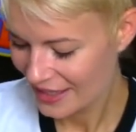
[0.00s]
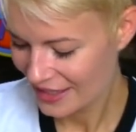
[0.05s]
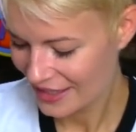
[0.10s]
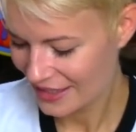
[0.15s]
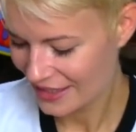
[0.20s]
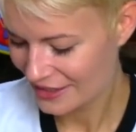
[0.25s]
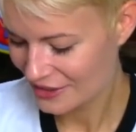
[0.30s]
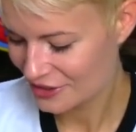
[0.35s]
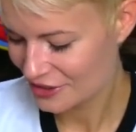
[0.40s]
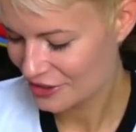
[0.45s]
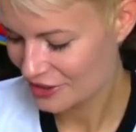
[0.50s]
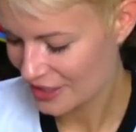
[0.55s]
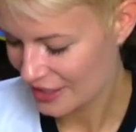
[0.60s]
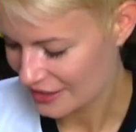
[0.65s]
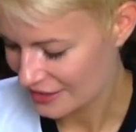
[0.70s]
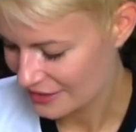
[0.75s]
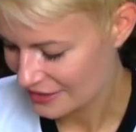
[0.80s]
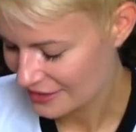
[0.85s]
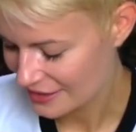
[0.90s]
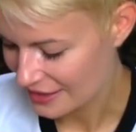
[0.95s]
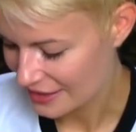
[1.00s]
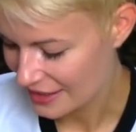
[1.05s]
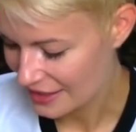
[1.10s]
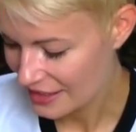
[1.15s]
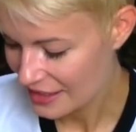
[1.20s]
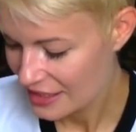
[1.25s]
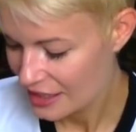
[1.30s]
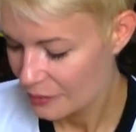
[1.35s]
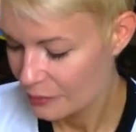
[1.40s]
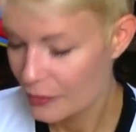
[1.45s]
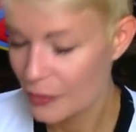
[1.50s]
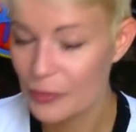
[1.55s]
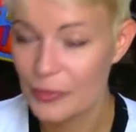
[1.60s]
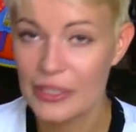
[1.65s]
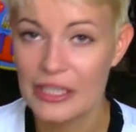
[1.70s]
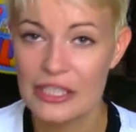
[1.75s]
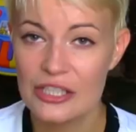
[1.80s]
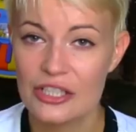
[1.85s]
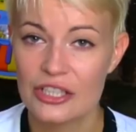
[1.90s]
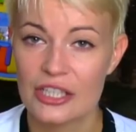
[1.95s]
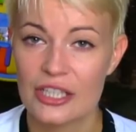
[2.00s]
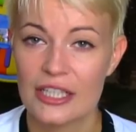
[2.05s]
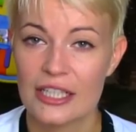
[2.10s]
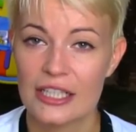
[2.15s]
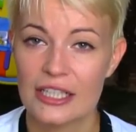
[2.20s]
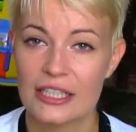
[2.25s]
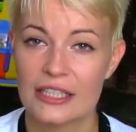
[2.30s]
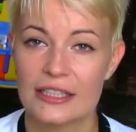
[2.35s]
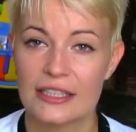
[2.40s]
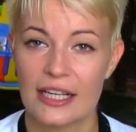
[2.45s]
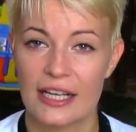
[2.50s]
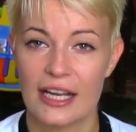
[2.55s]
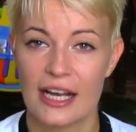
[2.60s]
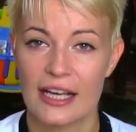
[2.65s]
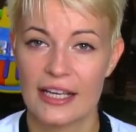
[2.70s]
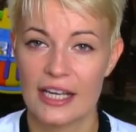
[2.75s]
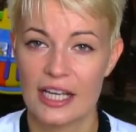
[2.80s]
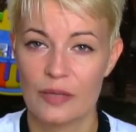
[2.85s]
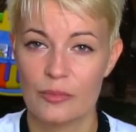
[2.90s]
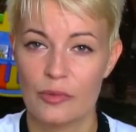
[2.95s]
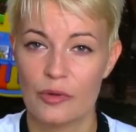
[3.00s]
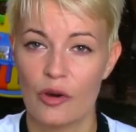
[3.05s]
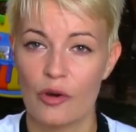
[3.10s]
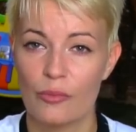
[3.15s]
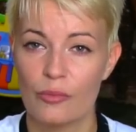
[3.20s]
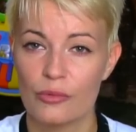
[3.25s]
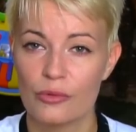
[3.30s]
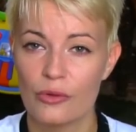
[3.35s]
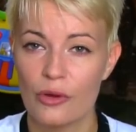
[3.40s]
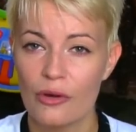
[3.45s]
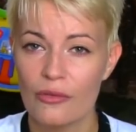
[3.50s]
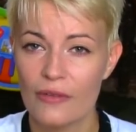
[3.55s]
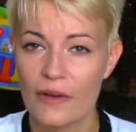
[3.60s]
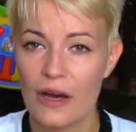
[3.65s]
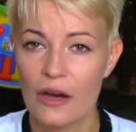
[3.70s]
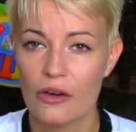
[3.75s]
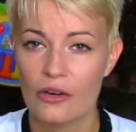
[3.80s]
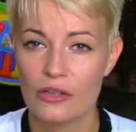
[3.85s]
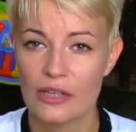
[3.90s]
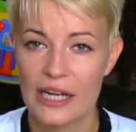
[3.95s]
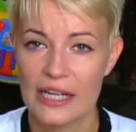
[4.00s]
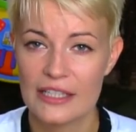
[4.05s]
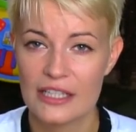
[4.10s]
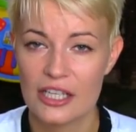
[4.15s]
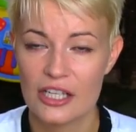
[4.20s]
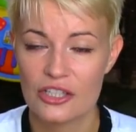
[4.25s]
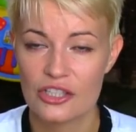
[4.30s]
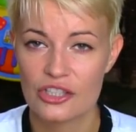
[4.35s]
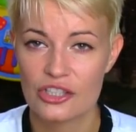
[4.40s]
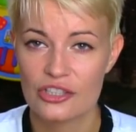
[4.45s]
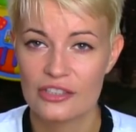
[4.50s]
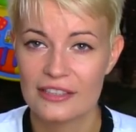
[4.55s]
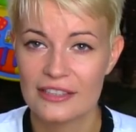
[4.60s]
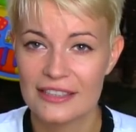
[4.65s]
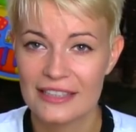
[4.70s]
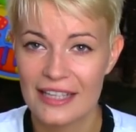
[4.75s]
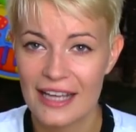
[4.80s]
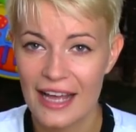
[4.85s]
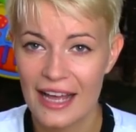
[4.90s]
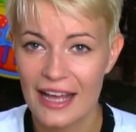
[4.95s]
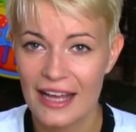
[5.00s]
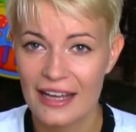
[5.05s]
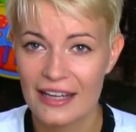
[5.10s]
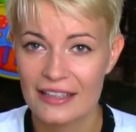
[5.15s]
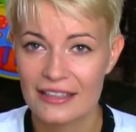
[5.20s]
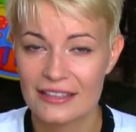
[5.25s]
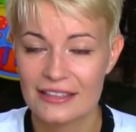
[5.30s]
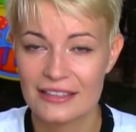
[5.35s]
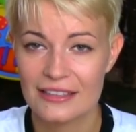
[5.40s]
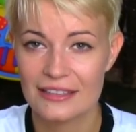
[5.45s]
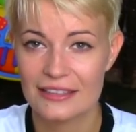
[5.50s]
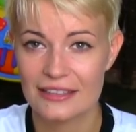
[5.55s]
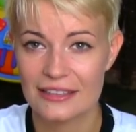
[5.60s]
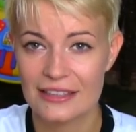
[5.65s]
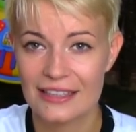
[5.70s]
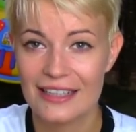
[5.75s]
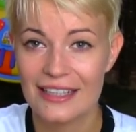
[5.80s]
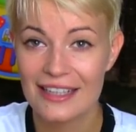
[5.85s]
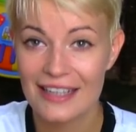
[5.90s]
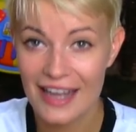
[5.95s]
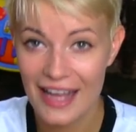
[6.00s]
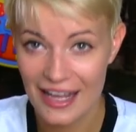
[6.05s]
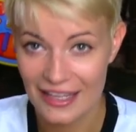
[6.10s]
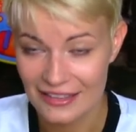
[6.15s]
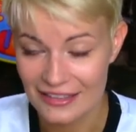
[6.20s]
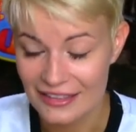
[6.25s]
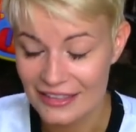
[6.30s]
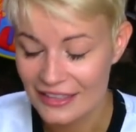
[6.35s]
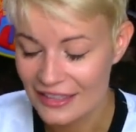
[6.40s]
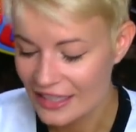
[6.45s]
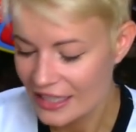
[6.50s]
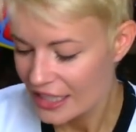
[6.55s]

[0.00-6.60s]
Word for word: e, dziecięce. Po pierwsze, e, taka jakby obudowa, ochraniacz na kran.